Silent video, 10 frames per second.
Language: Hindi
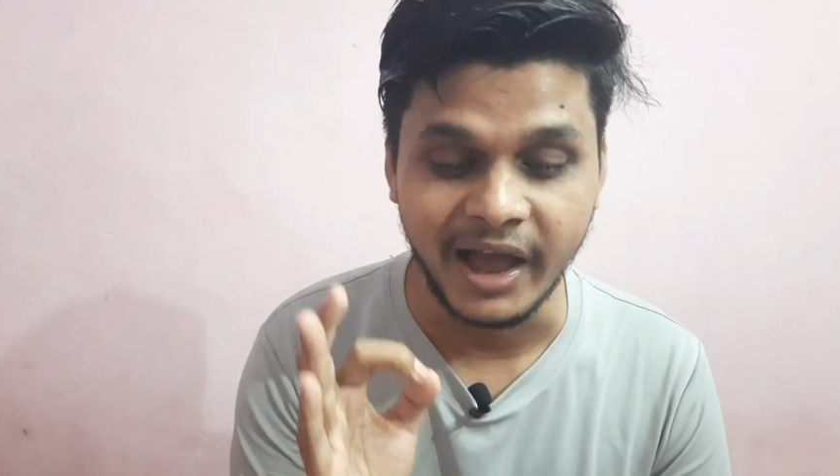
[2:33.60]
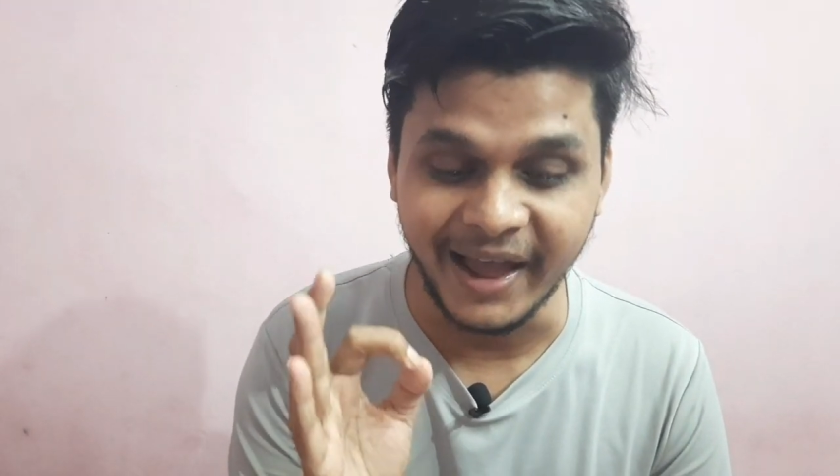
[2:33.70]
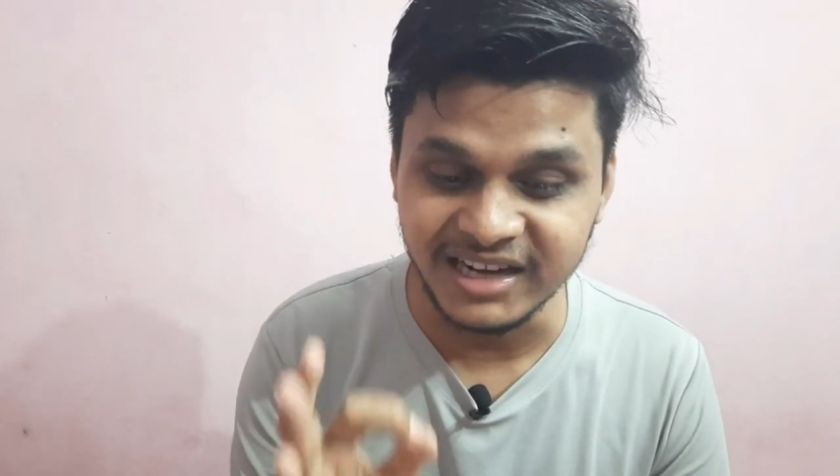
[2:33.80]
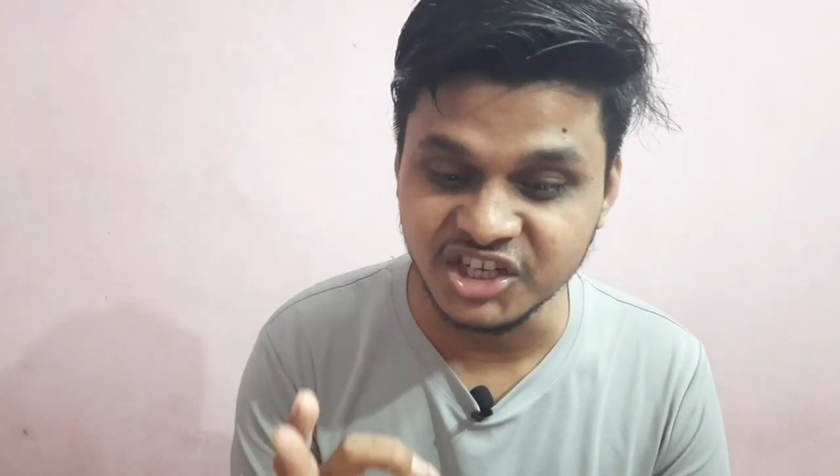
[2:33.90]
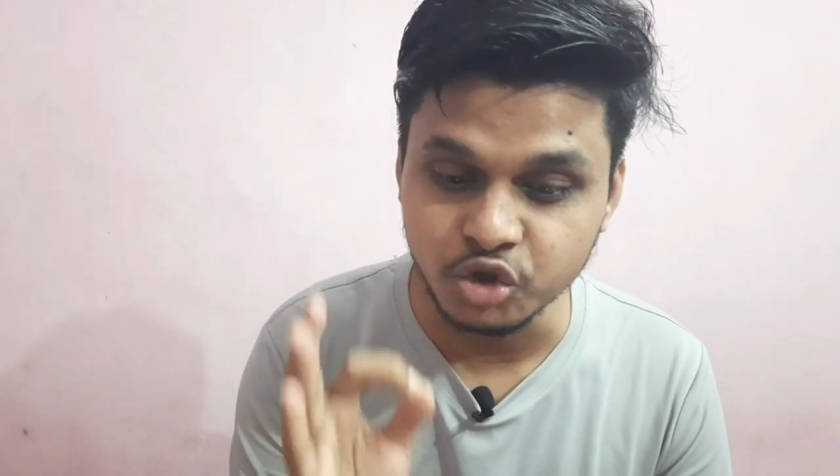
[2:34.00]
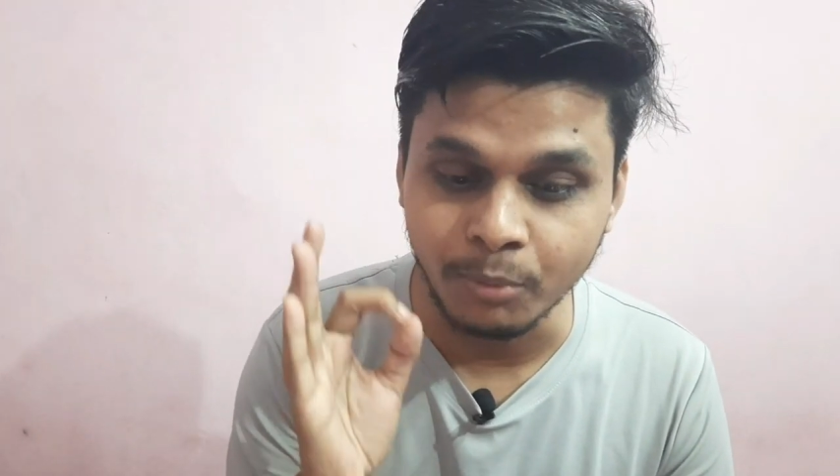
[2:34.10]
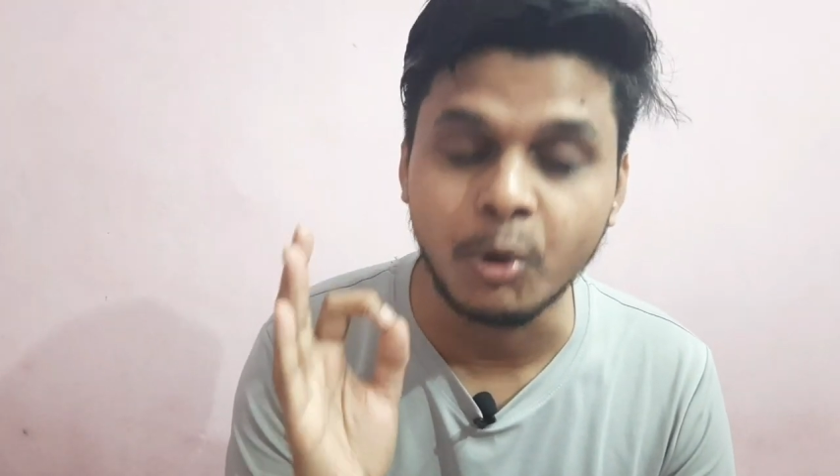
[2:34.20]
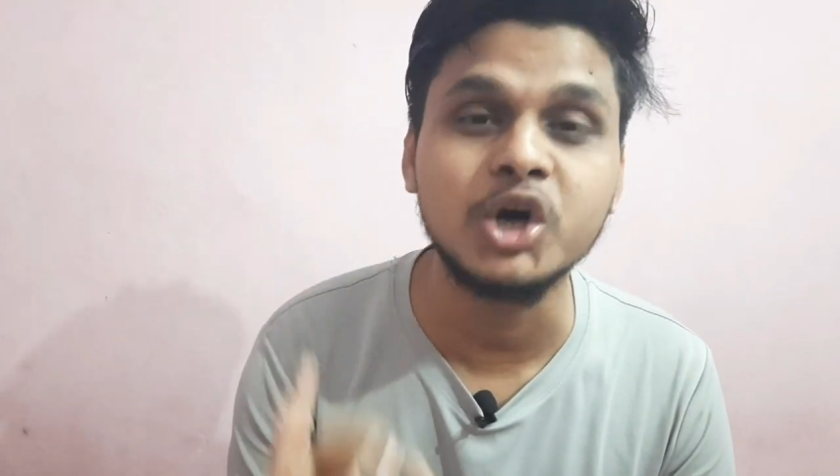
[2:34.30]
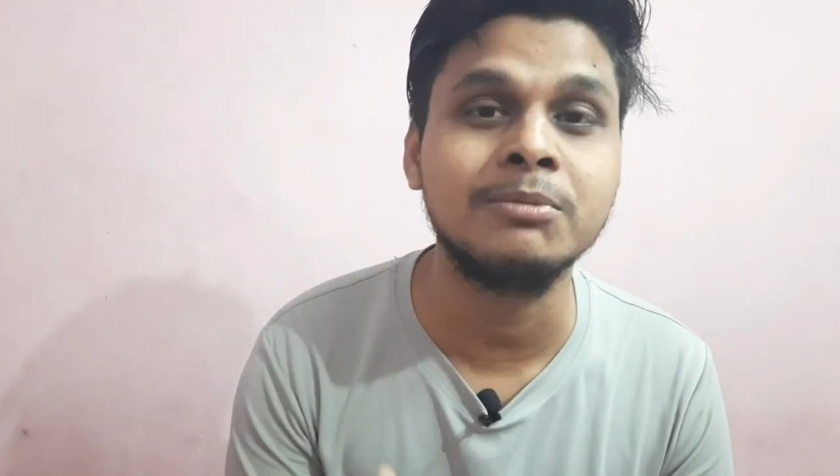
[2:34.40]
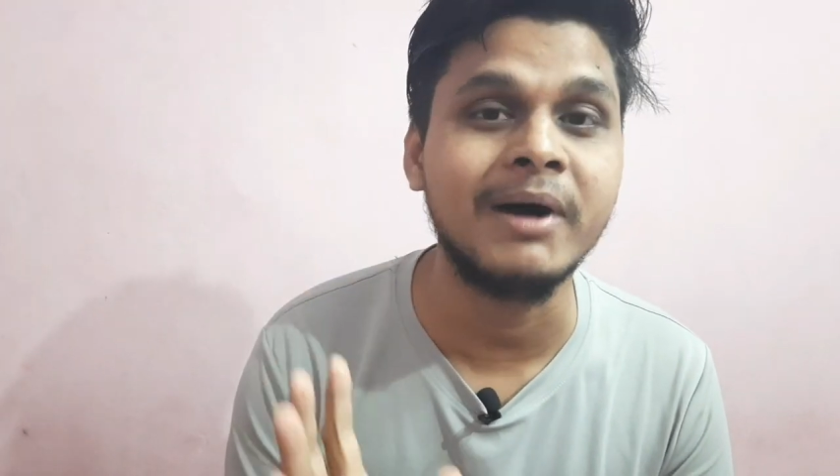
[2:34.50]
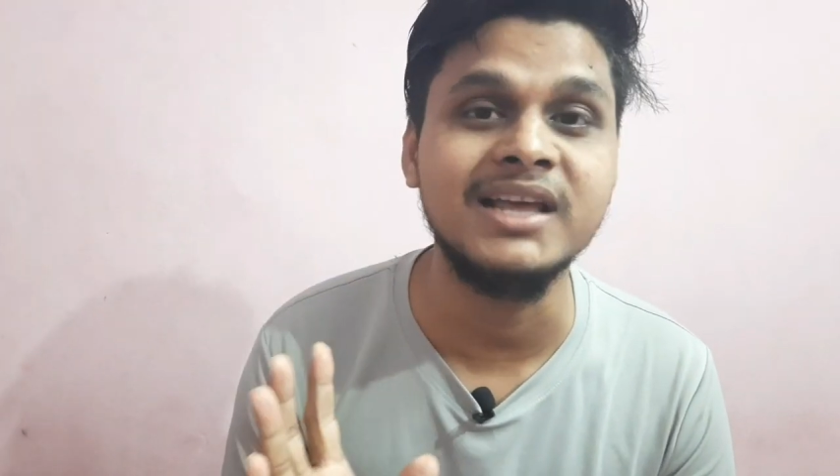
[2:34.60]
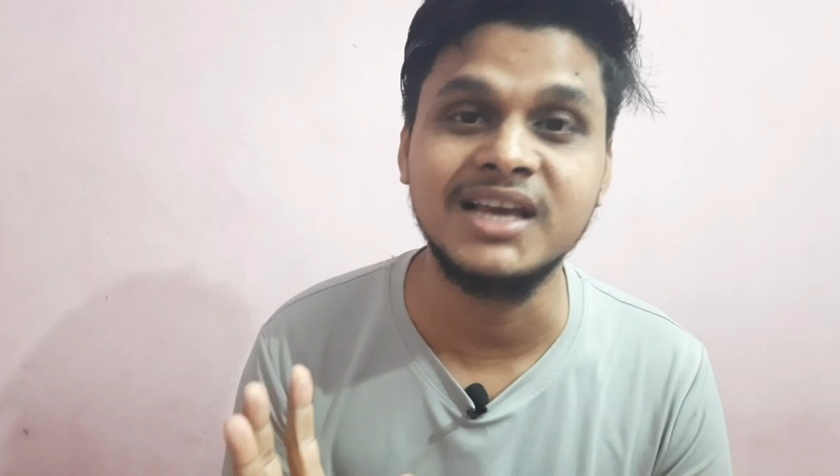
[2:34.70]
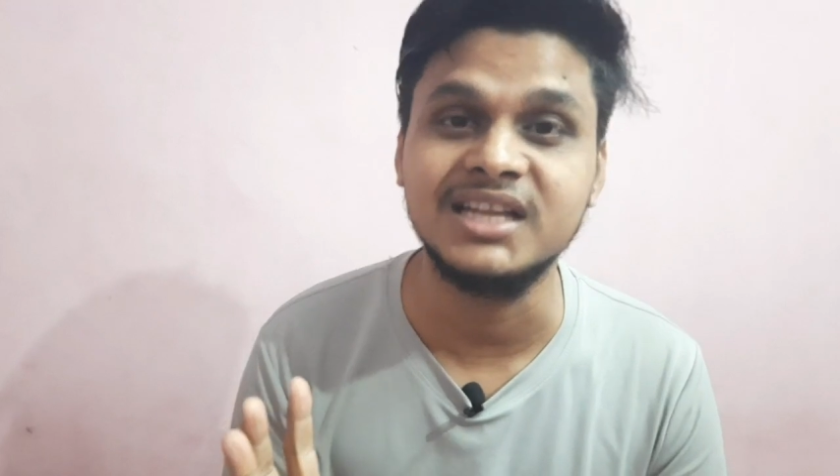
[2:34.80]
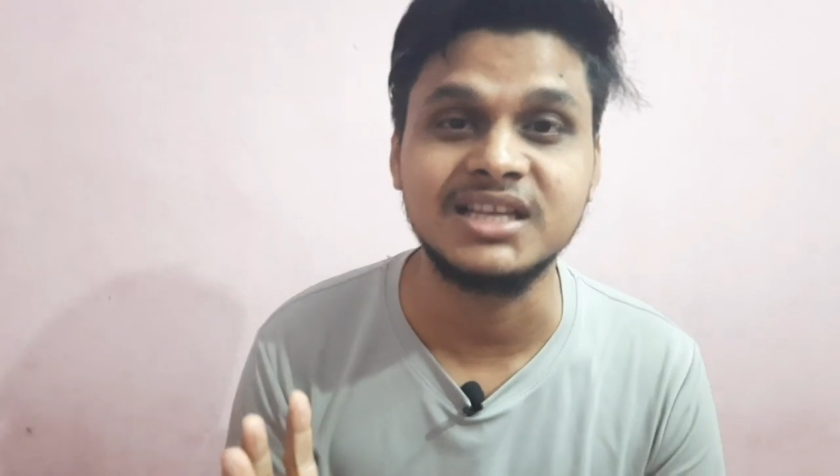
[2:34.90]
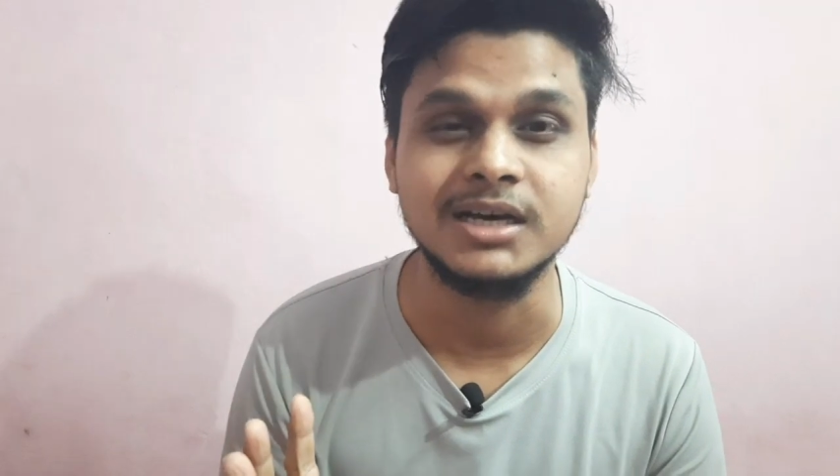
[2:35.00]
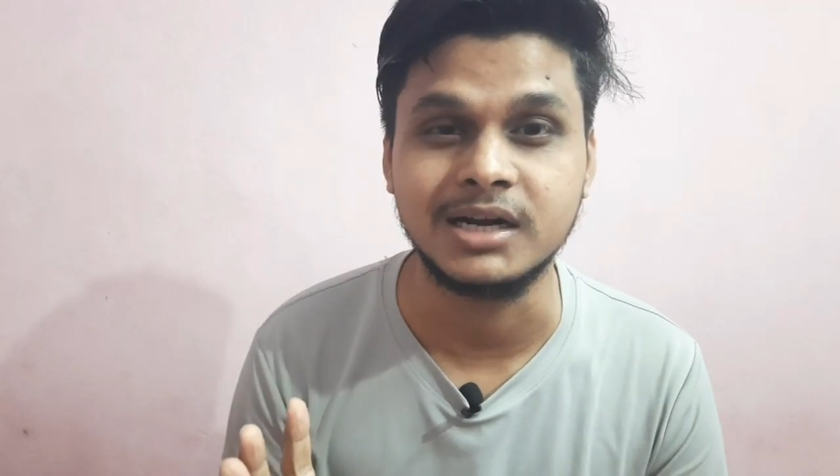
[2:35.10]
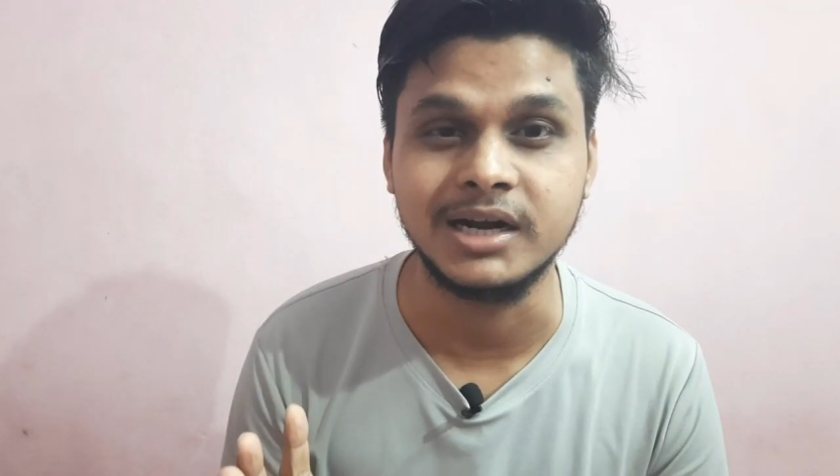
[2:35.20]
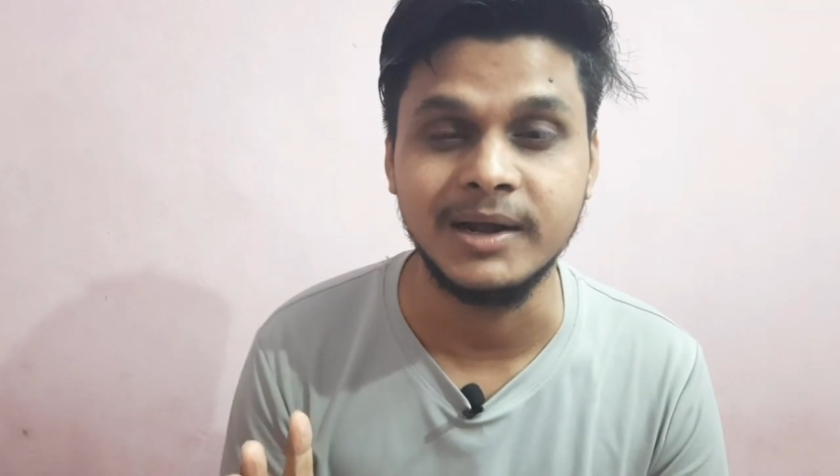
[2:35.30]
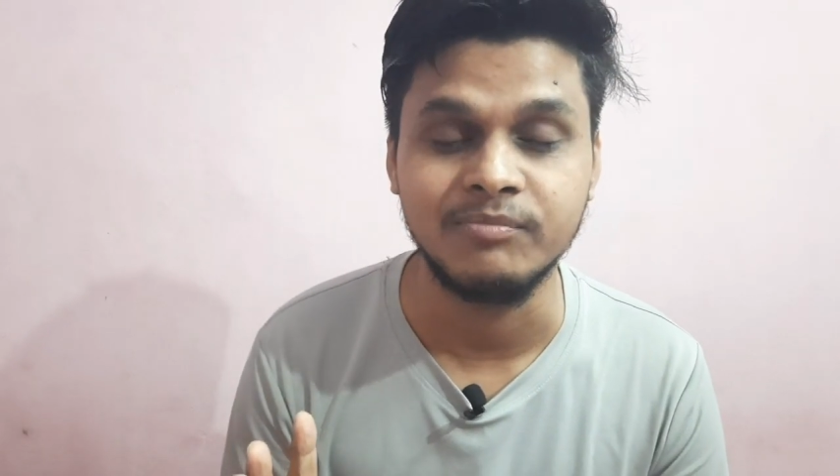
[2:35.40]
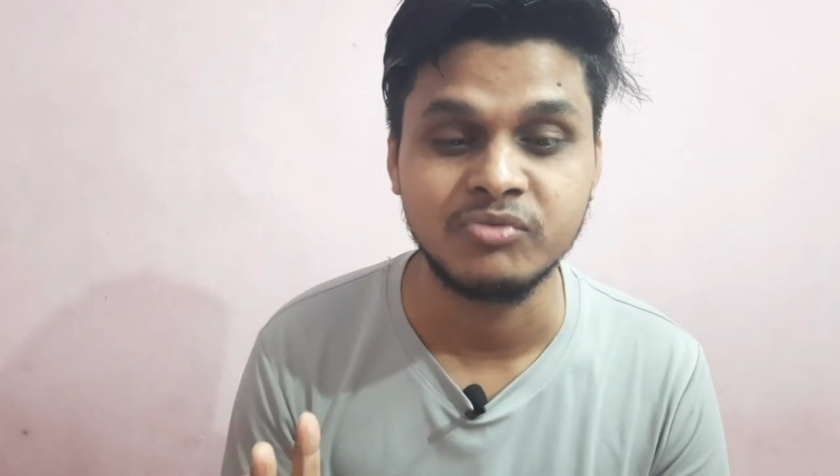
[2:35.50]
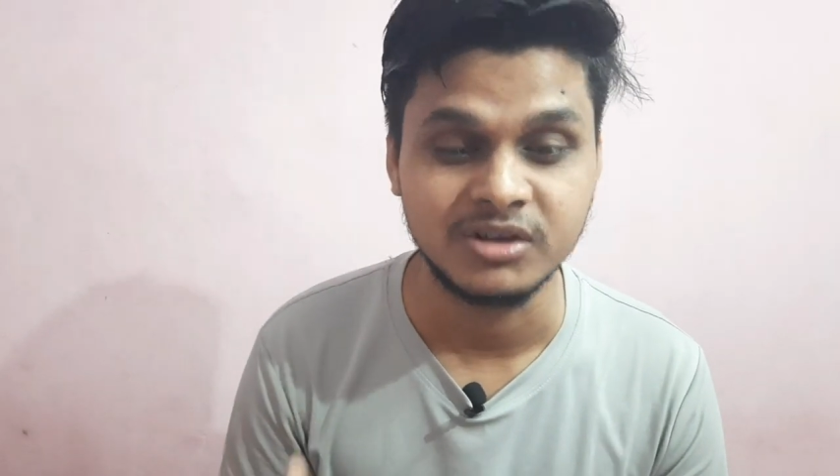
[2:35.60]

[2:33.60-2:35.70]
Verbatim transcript: एक्टिंग तो बहुत बाहियात कर रहा है